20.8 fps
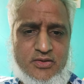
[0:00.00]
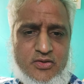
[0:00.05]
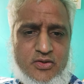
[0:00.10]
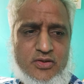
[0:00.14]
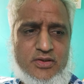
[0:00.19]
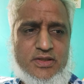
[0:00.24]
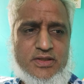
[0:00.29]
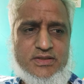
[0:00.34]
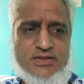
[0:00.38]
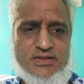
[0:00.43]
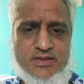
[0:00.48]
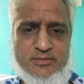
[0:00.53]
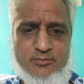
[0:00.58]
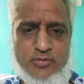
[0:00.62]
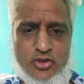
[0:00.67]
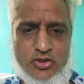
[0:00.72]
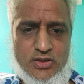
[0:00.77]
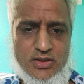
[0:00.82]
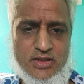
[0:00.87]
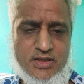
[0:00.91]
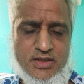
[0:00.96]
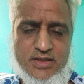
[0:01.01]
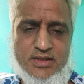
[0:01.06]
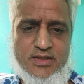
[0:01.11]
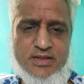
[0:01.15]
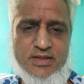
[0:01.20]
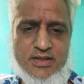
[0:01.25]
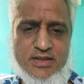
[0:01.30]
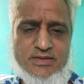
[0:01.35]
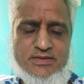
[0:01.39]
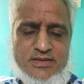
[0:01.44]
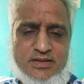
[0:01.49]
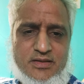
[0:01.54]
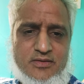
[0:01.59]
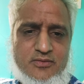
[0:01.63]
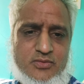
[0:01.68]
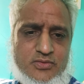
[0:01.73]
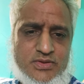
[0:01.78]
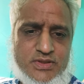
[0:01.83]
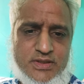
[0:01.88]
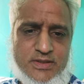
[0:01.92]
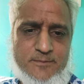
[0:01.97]
डॉलर्स के बॉन्ड खरीदे ऐसा
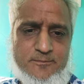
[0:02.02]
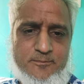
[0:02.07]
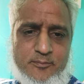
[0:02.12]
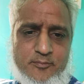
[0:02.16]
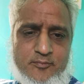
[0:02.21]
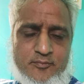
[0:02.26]
कुछ है